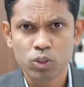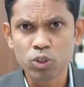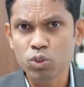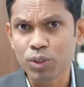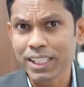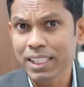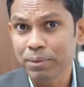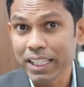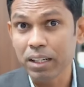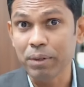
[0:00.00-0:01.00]
दोस्तों किसी ने
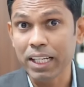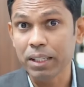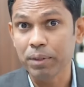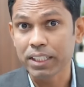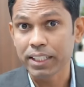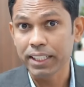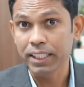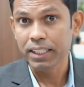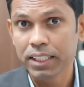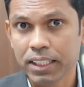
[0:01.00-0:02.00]
बड़ी कमाल की बात कही
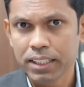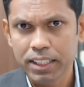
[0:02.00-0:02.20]
है